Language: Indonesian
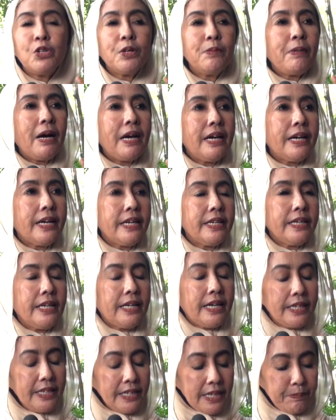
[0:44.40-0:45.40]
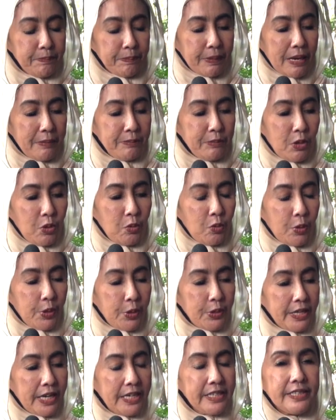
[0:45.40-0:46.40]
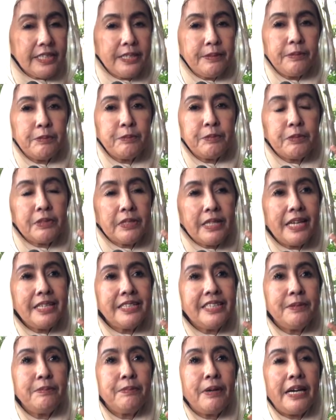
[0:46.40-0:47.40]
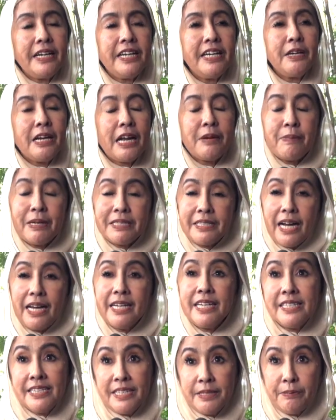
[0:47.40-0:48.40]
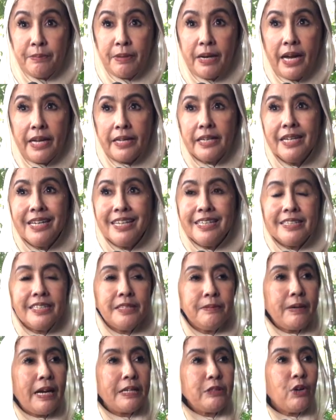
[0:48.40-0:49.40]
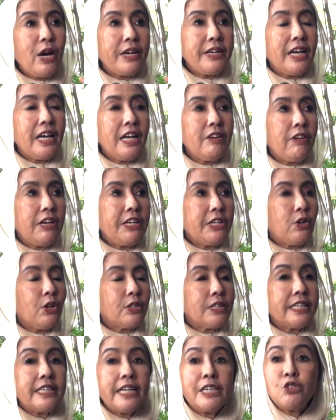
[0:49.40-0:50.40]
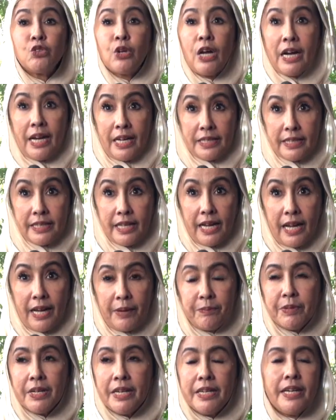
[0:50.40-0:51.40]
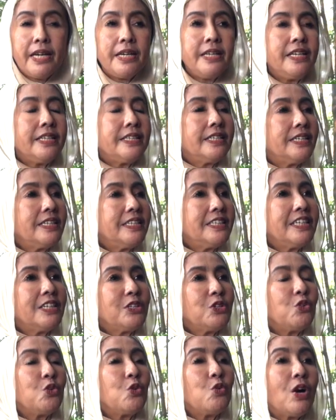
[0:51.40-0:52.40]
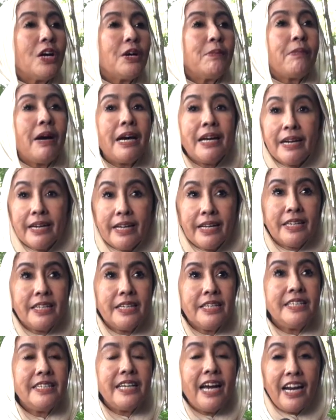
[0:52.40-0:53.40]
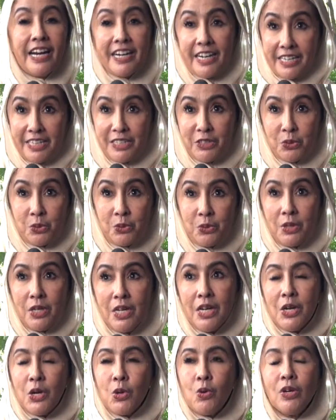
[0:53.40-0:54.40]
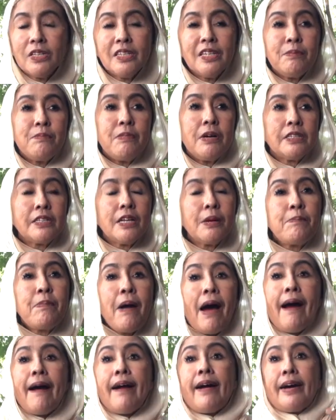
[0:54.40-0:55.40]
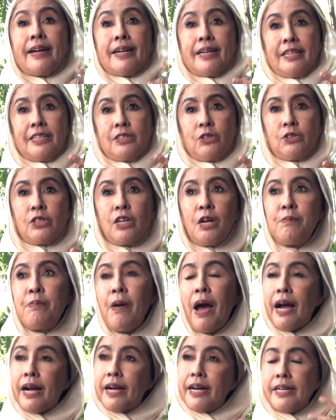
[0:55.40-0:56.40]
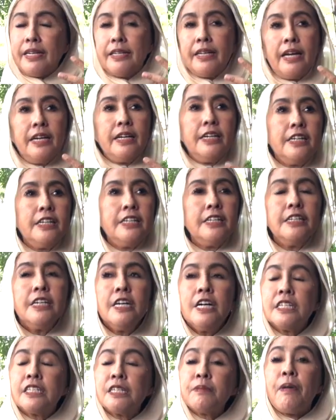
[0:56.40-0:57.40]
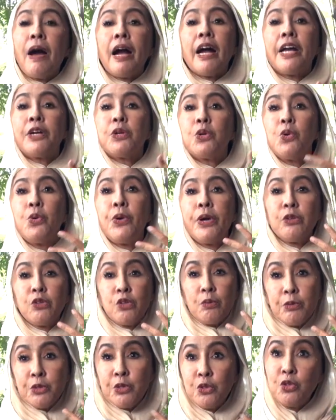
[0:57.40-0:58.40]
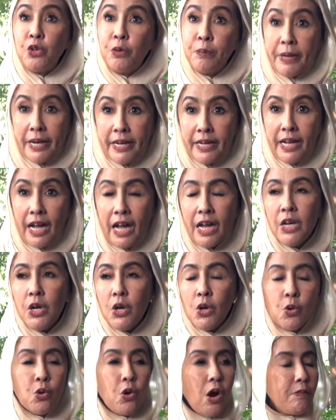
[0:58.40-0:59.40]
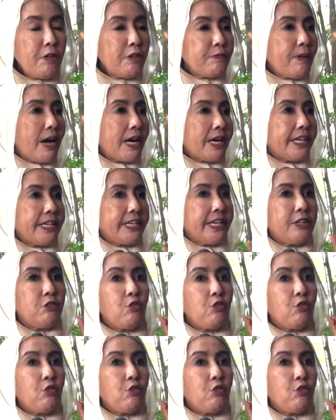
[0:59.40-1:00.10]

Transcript: kemarin ya karena kan Prabowo dan dan Gibran ini kan pasangannya Gibran Gibran itu adalah wali kota dari Surakarta ya di di situ gue kemarin di jalanan itu gue terbakar gitu terbakar uh, uh, semangat gue untuk mendukung mereka gue berpakaian